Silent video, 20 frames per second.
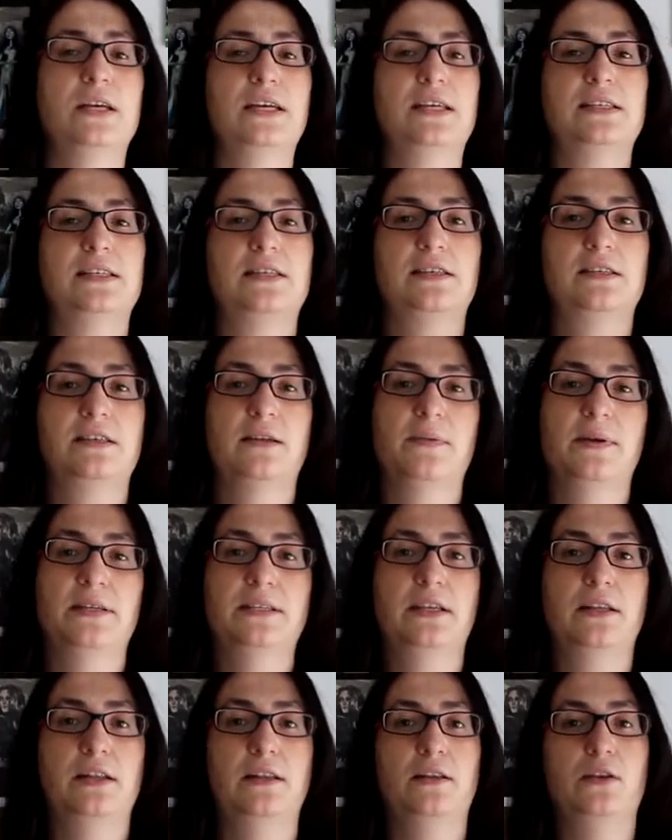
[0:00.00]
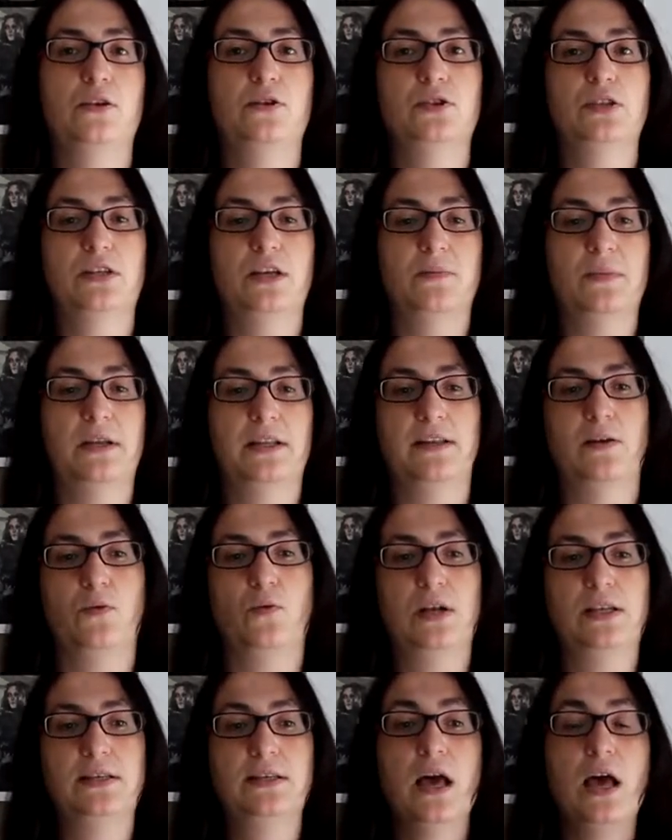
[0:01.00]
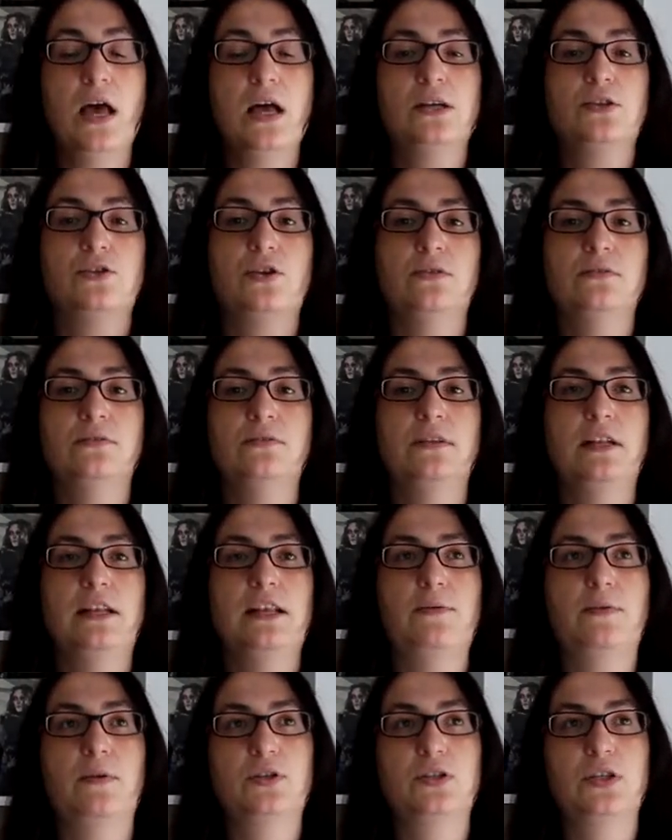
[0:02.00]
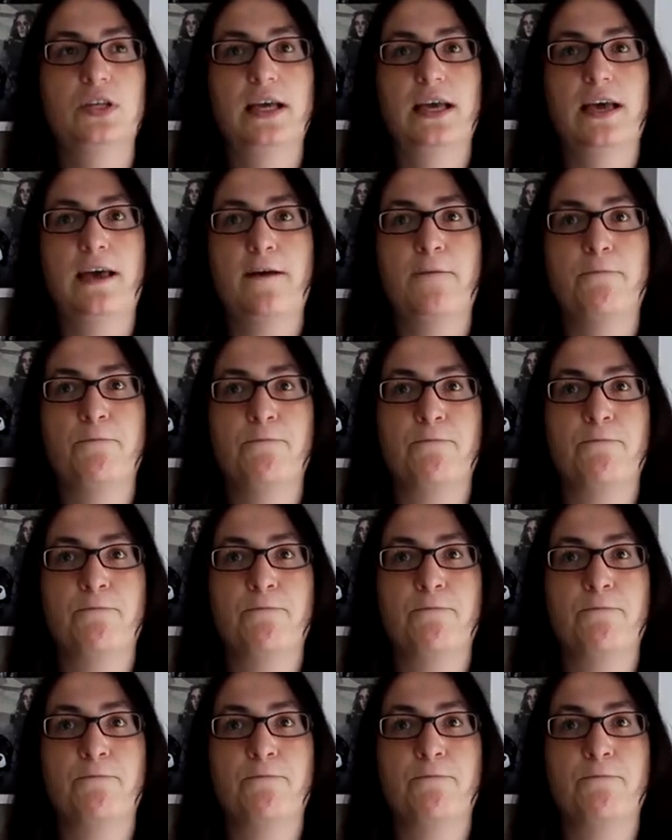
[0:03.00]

que es Sistemas Críticos de Marta Wells. Son libros que